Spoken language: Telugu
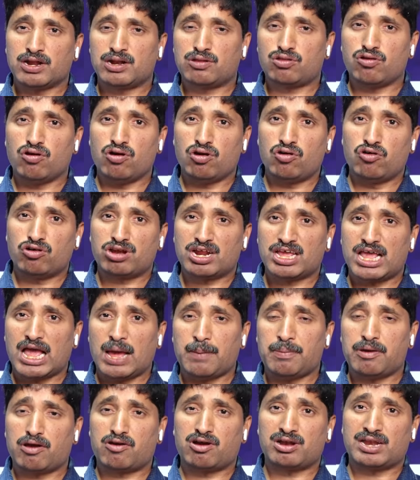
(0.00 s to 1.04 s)
సీట్తో నూట
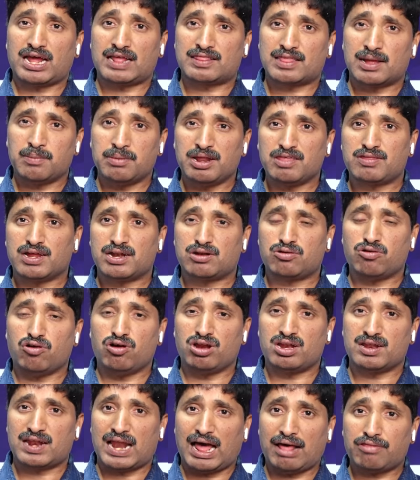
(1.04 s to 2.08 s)
యాభై ఒకటి అసెంబ్లీ సీట్లో
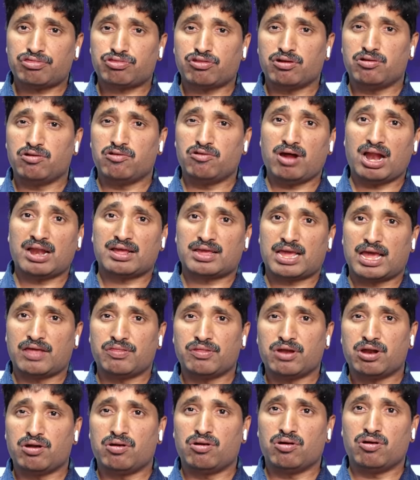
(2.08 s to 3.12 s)
ఇటు రాష్ట్రంలోనూ అటు
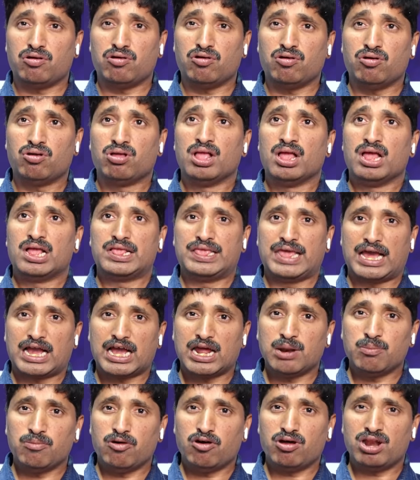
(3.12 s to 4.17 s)
కేంద్రంలోనూ
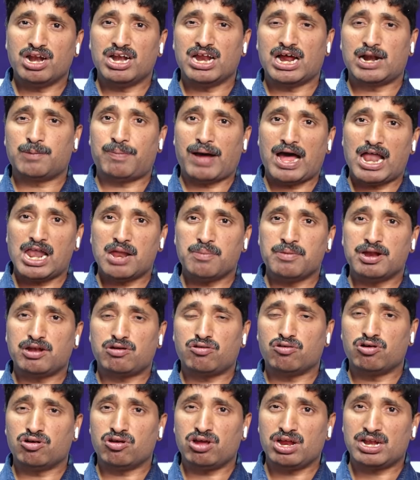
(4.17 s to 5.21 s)
జగన్మోహన్ రెడ్డి అటు
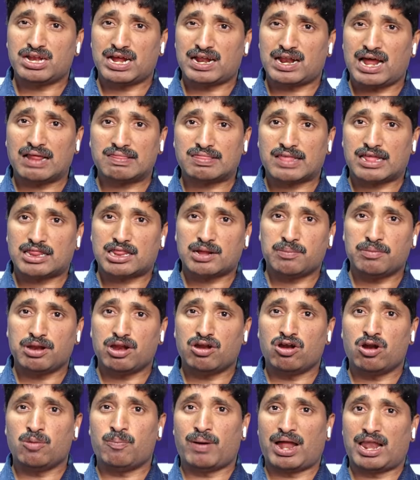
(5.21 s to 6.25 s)
పార్లమెంట్లోనూ ఇటు రాష్ట్ర
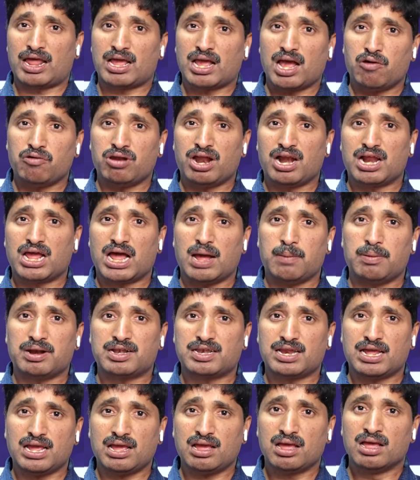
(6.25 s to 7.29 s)
అసెంబ్లీలోనూ బలంగా ఉన్నాడు
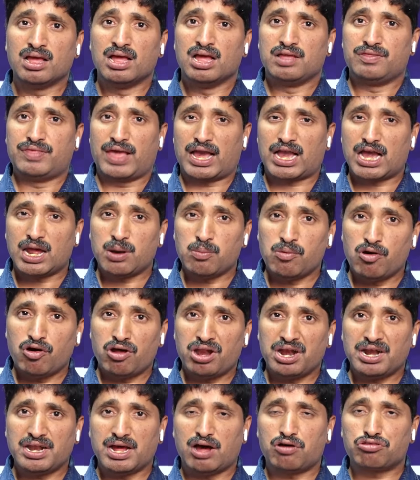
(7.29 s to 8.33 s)
కాబట్టి
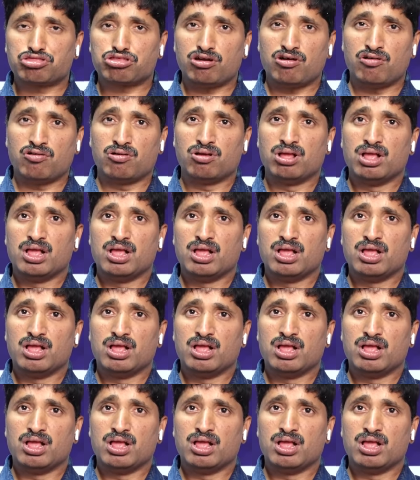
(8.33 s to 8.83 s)
జగన్మోహన్ రెడ్డి అవసరం